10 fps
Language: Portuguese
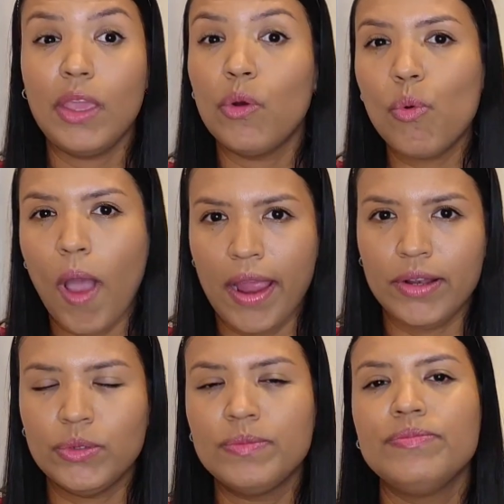Eu
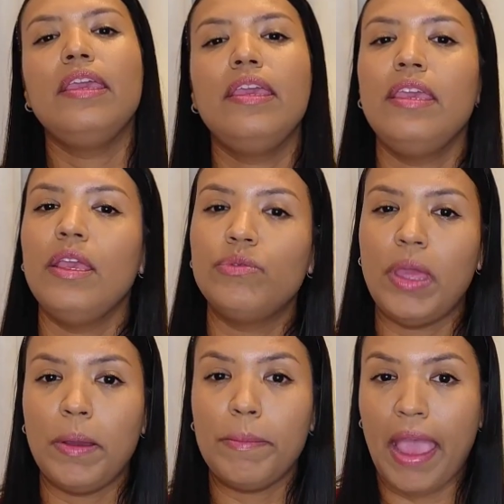guardo. E eu
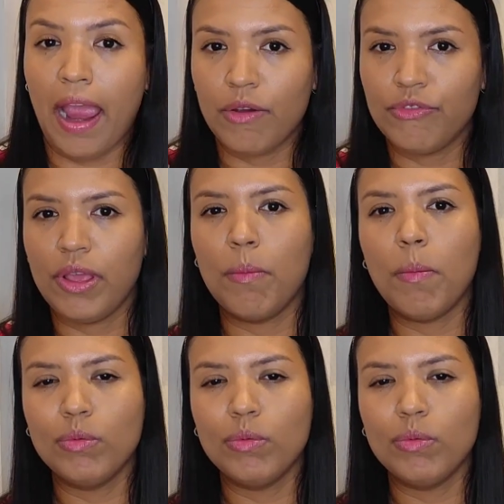tenho a minha árvore há um